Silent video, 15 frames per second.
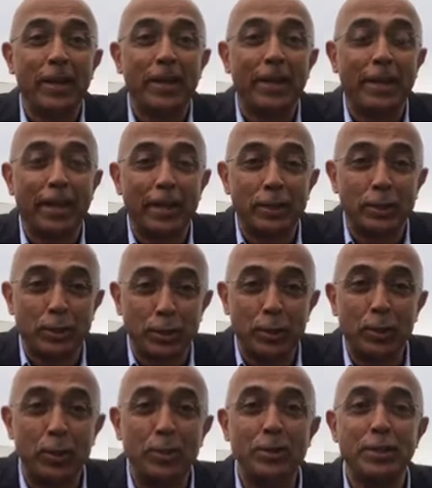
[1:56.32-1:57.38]
naquelas
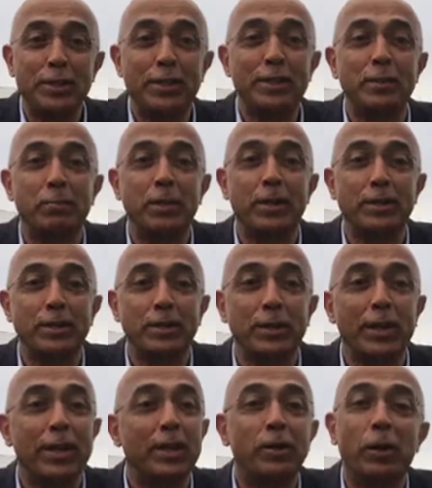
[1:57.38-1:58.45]
regiões e nas empresas
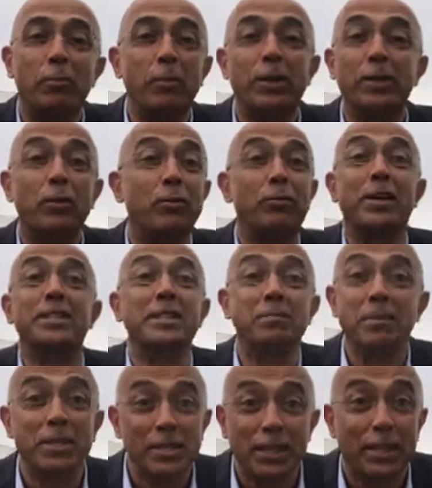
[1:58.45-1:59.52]
que normalmente não fazem
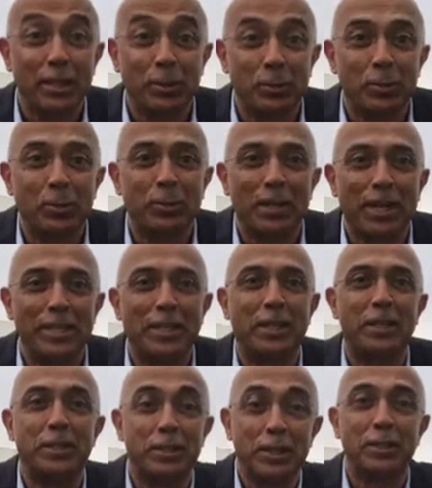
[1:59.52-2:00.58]
machete nos jornais
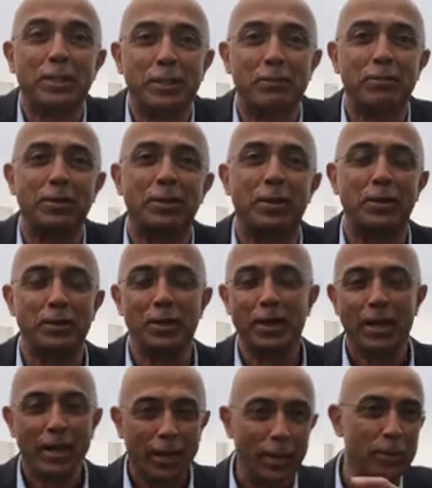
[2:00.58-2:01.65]
grandes, nem nas televisões.
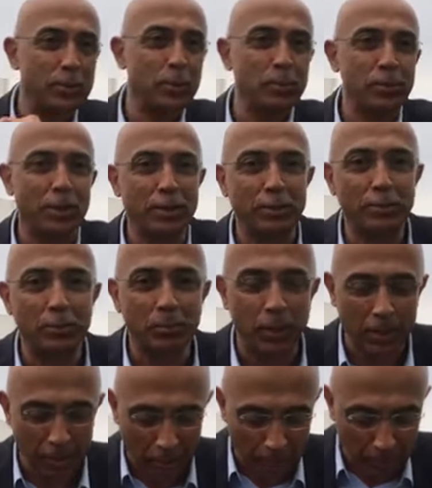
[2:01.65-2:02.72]
É esse o objetivo do
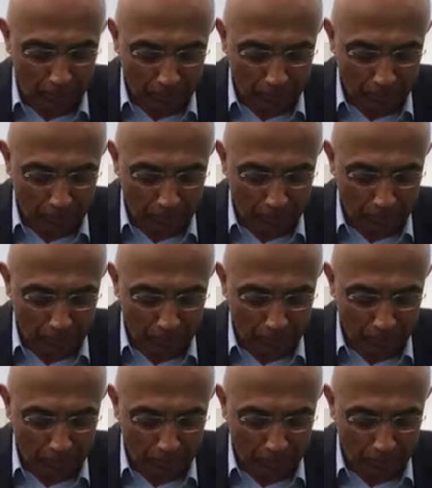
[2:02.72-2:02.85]
Made in.